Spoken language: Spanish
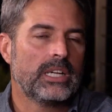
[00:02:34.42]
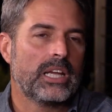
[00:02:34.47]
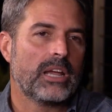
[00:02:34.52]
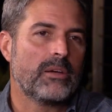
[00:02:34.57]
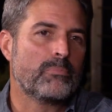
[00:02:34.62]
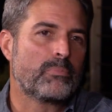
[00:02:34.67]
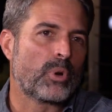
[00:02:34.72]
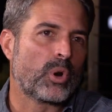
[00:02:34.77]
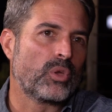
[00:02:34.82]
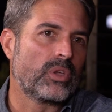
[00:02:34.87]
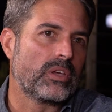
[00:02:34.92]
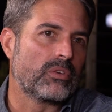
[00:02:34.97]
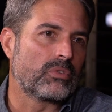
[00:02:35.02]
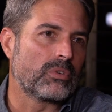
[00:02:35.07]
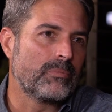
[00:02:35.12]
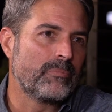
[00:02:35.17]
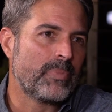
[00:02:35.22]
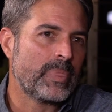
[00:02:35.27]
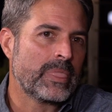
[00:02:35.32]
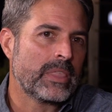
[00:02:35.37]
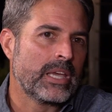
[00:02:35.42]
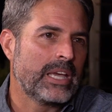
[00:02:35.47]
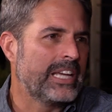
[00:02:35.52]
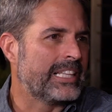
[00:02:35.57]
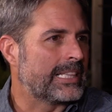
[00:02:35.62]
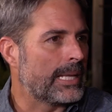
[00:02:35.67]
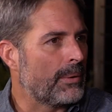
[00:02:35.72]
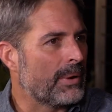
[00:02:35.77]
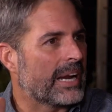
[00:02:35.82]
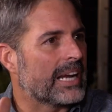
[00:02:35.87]
en pro de eso. Y
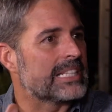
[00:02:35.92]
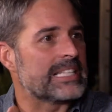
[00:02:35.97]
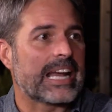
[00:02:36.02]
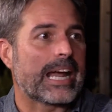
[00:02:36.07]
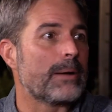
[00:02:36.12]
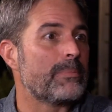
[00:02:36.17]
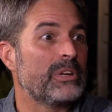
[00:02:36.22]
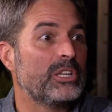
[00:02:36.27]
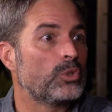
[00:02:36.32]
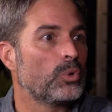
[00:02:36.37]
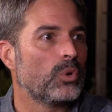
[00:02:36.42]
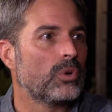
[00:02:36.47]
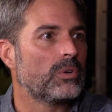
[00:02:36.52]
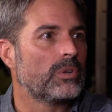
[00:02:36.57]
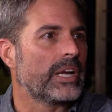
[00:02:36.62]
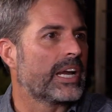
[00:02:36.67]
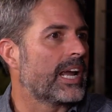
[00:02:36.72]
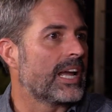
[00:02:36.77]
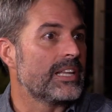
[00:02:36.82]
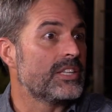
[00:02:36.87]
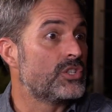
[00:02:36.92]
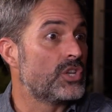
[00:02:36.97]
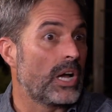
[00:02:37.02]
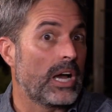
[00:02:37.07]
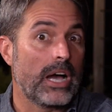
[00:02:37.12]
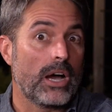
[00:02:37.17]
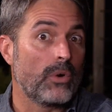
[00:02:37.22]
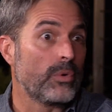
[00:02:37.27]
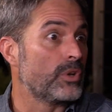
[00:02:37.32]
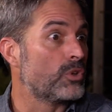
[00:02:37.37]
estaba en ese capítulo
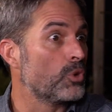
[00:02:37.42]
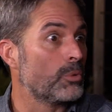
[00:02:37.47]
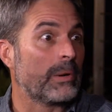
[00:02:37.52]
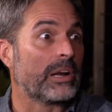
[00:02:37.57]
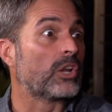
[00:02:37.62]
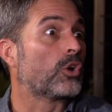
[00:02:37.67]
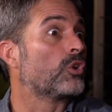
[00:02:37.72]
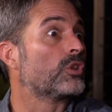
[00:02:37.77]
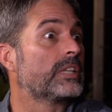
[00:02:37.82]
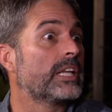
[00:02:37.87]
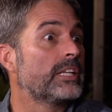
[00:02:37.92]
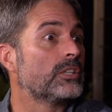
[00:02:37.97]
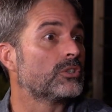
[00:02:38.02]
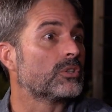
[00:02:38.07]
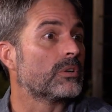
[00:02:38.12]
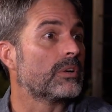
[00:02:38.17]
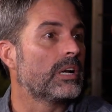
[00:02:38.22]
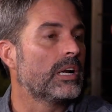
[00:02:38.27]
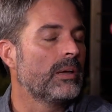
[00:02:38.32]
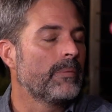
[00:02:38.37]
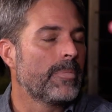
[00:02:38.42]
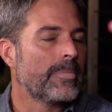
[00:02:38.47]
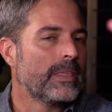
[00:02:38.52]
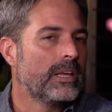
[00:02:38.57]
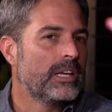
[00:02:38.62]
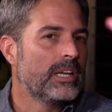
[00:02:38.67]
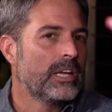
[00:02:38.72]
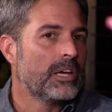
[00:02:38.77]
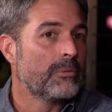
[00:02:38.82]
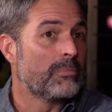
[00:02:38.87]
enganchado y súper contento,
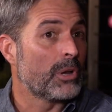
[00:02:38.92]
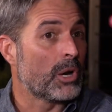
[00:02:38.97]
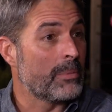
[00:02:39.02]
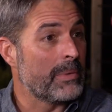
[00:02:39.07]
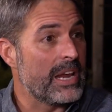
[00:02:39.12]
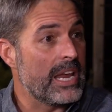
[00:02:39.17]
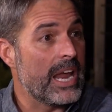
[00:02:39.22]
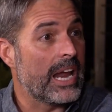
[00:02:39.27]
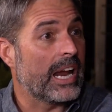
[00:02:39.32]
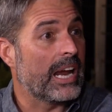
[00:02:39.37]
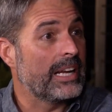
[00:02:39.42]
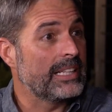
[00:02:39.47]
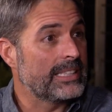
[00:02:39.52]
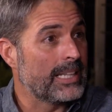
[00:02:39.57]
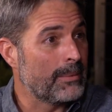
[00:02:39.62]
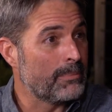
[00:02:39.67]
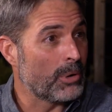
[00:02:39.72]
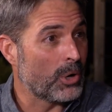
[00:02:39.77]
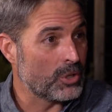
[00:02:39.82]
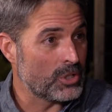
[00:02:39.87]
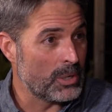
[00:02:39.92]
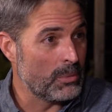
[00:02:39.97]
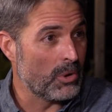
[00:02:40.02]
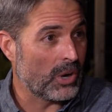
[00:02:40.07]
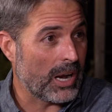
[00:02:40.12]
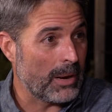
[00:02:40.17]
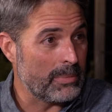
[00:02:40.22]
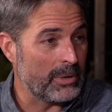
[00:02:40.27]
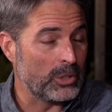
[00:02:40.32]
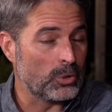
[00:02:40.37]
¿verdad? Pero me llega este próximo
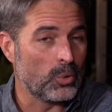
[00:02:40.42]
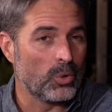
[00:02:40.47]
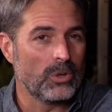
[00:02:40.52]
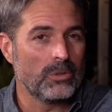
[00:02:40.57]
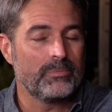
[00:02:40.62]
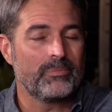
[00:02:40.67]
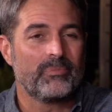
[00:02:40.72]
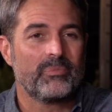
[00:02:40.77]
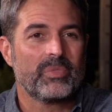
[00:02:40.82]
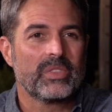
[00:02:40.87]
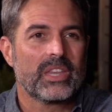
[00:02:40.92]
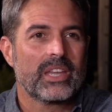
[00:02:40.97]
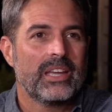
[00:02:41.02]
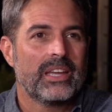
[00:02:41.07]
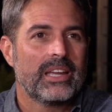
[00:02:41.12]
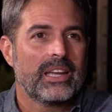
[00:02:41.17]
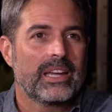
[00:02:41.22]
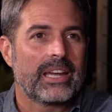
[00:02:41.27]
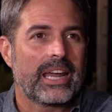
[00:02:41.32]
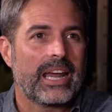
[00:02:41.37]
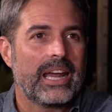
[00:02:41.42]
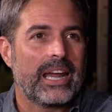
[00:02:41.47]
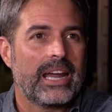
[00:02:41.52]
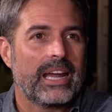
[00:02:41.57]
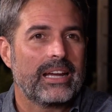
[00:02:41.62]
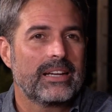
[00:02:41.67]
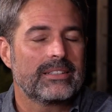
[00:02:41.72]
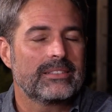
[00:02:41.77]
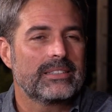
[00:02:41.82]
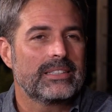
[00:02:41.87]
capítulo
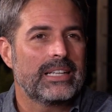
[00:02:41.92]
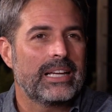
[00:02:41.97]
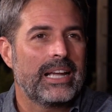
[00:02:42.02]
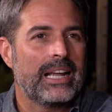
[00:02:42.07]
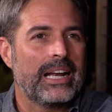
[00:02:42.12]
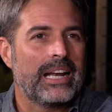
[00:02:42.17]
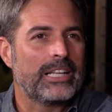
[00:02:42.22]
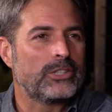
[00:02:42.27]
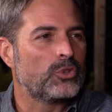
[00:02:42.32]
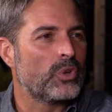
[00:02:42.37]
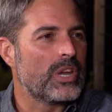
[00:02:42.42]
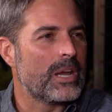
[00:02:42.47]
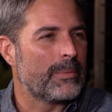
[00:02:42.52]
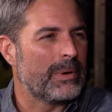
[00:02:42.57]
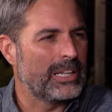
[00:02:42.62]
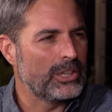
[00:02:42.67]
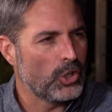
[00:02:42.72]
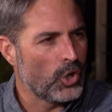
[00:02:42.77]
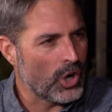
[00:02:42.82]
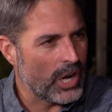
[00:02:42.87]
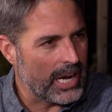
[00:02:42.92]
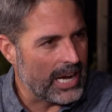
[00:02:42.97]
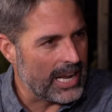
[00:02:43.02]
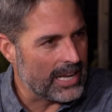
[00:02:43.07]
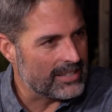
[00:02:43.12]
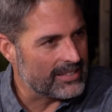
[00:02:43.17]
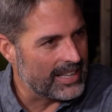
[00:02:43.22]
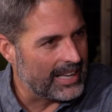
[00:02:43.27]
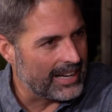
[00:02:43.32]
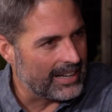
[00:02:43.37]
que le estoy llamando
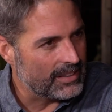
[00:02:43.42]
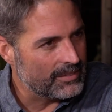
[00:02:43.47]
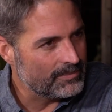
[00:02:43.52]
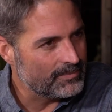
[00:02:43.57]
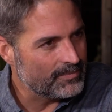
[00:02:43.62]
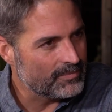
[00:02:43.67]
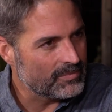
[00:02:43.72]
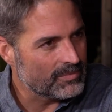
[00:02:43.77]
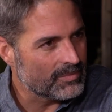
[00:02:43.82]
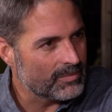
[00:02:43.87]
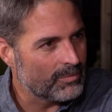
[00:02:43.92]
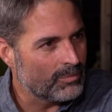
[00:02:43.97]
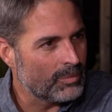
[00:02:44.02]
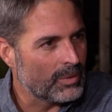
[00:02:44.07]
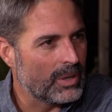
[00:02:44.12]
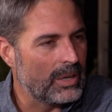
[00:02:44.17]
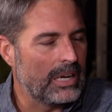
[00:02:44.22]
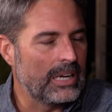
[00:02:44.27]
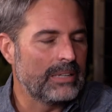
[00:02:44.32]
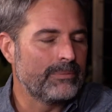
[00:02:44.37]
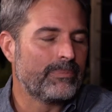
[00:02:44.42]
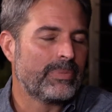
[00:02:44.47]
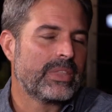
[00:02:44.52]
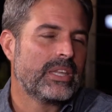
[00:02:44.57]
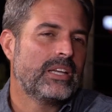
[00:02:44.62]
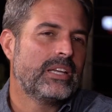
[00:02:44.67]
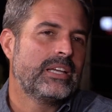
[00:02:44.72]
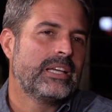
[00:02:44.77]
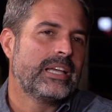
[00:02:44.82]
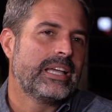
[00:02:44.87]
Renacer, ¿verdad?
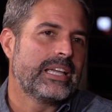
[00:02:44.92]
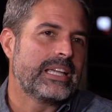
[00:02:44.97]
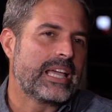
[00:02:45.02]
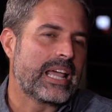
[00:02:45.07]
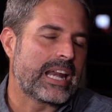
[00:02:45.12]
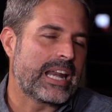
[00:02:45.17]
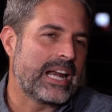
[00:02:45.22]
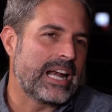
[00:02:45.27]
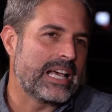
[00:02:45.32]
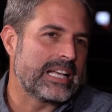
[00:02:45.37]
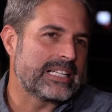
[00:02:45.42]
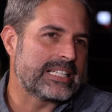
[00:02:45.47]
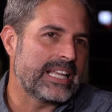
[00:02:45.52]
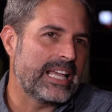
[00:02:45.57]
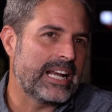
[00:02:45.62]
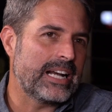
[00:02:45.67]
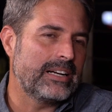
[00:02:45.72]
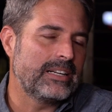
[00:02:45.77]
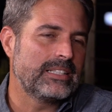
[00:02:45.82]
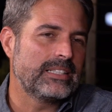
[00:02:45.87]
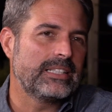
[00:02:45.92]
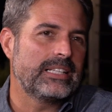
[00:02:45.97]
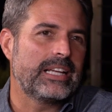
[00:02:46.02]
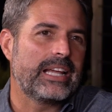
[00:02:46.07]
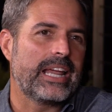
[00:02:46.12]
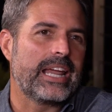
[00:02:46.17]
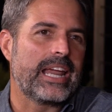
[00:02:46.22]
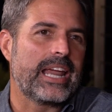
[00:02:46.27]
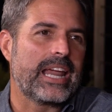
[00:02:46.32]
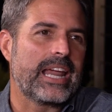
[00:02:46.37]
Y es Renacer
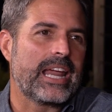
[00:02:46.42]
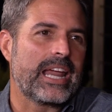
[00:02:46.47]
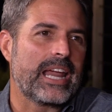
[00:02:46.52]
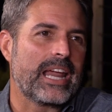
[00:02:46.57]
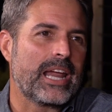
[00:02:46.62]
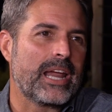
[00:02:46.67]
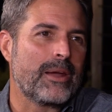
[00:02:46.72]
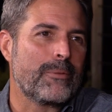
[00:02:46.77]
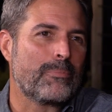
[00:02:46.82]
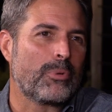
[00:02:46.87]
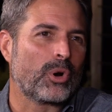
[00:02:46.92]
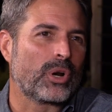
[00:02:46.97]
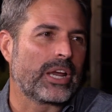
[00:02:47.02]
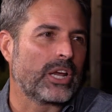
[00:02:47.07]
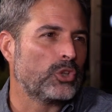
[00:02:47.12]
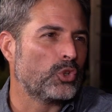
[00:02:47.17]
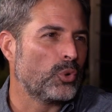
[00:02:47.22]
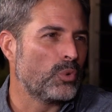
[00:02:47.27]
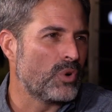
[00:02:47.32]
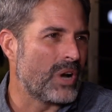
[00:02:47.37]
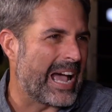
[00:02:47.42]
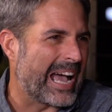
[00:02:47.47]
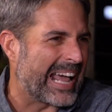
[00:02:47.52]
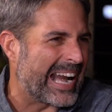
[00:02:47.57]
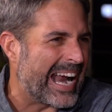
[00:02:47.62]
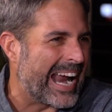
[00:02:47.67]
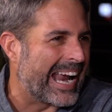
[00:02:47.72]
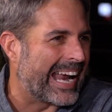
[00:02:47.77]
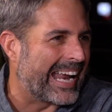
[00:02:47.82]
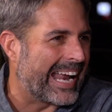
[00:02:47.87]
eh, porque tuvo una
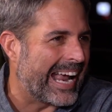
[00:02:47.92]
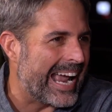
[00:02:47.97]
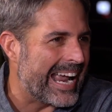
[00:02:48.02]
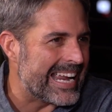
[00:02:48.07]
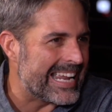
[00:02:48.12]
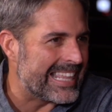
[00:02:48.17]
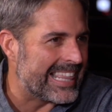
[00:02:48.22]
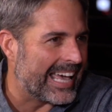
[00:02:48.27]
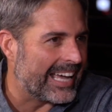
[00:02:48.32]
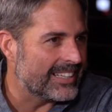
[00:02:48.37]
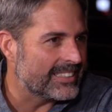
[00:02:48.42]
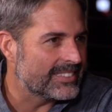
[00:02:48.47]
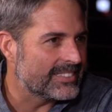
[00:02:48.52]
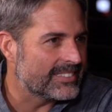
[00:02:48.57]
gran caída.